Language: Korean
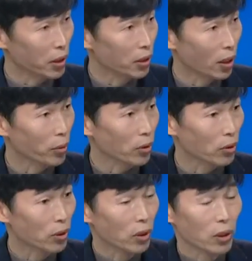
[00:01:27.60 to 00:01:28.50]
있다면
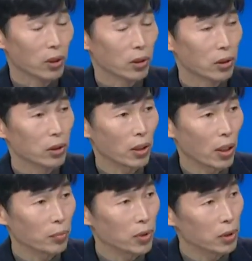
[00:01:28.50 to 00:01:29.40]
그
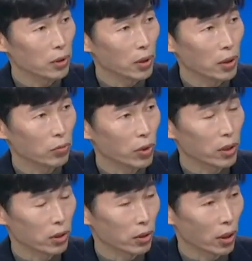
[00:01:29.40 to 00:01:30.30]
사람들이 우리
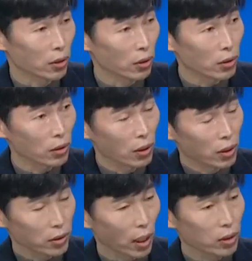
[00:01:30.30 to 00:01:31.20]
지역에서
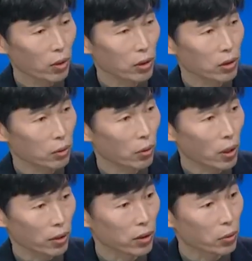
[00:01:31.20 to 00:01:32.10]
사회적
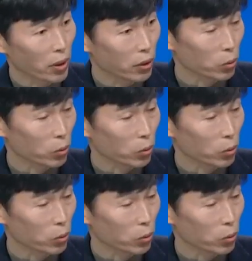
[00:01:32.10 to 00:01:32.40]
활력과 경제적 활력을